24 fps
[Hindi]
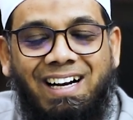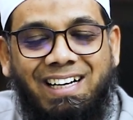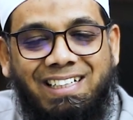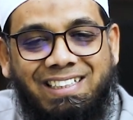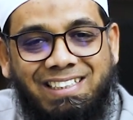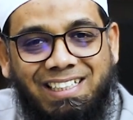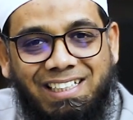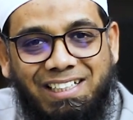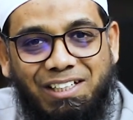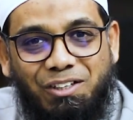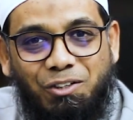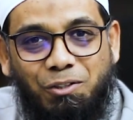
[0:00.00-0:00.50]

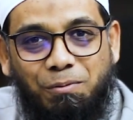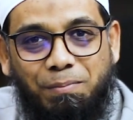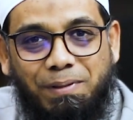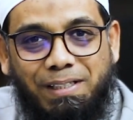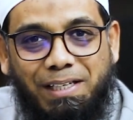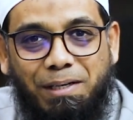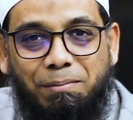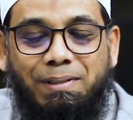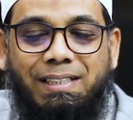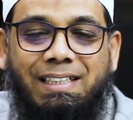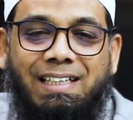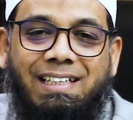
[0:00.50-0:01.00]
अक्सर घरों में
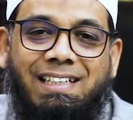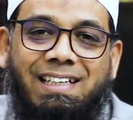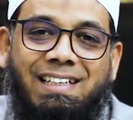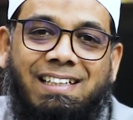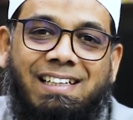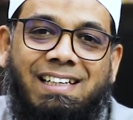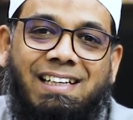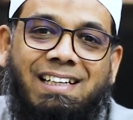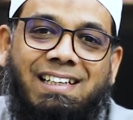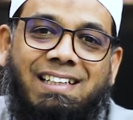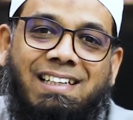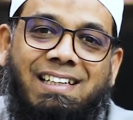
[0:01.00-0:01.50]
ये भी देखा
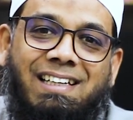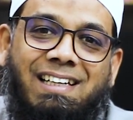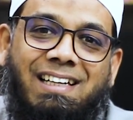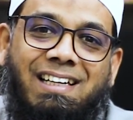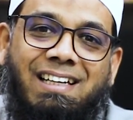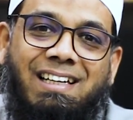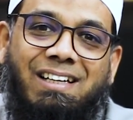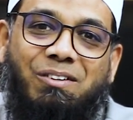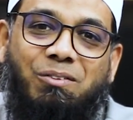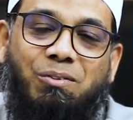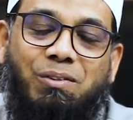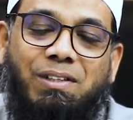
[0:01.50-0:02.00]
गया कि
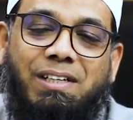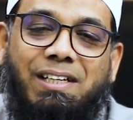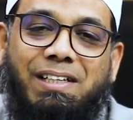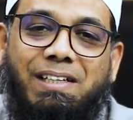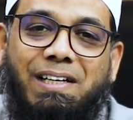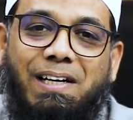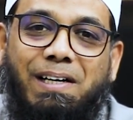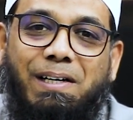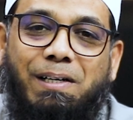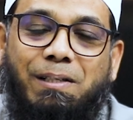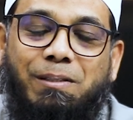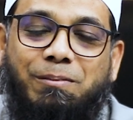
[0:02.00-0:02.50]
उनके
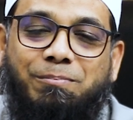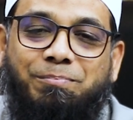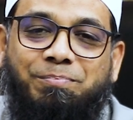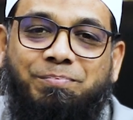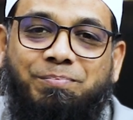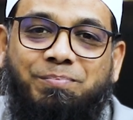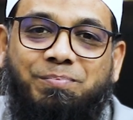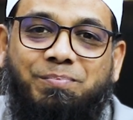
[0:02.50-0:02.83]
यहाँ